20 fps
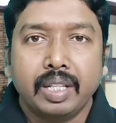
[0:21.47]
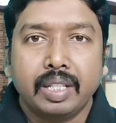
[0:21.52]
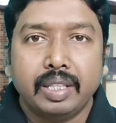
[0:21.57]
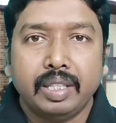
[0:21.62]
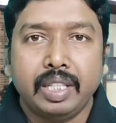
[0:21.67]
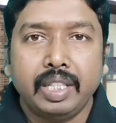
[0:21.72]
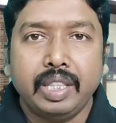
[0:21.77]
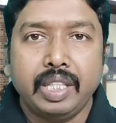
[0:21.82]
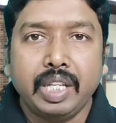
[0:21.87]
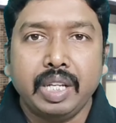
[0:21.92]

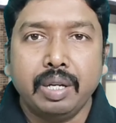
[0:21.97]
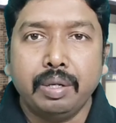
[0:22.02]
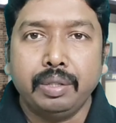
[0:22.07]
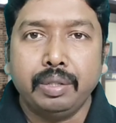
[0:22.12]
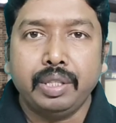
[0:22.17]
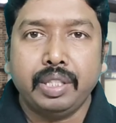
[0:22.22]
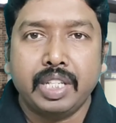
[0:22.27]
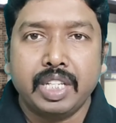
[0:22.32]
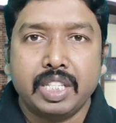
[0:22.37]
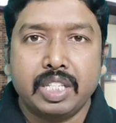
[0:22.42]
দ্বিতীয়
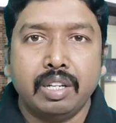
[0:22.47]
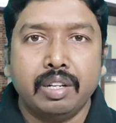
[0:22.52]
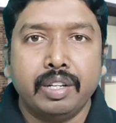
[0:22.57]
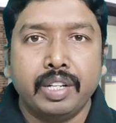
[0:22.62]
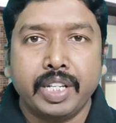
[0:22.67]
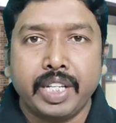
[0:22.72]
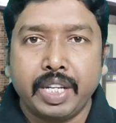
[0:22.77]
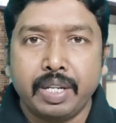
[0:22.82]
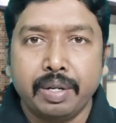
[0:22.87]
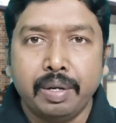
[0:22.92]

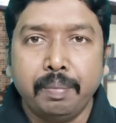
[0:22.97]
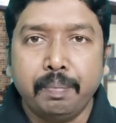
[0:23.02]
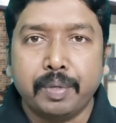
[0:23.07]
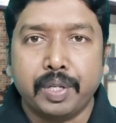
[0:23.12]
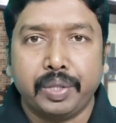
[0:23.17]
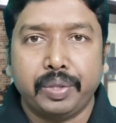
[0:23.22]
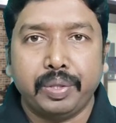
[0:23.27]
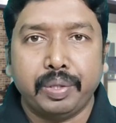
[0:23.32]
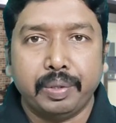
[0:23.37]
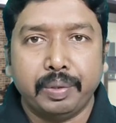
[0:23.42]
থিসলনিকীয়
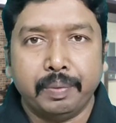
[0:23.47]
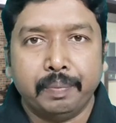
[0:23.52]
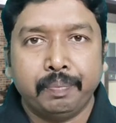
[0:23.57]
পত্র